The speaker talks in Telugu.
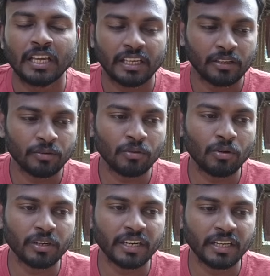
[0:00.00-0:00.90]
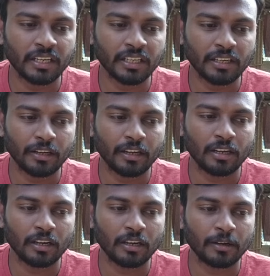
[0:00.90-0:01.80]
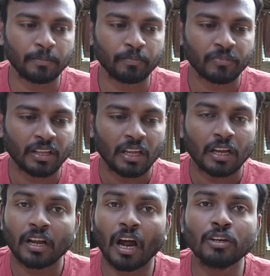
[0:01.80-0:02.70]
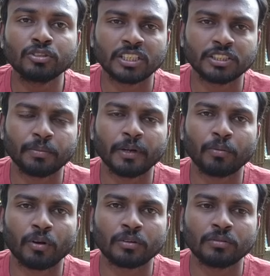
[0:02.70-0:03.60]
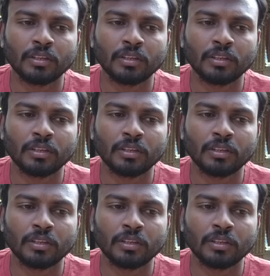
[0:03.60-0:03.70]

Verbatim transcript: ఈ ఇంకోటి ఏంటంటే కాళ్ళు చచ్చిపడిపోవడం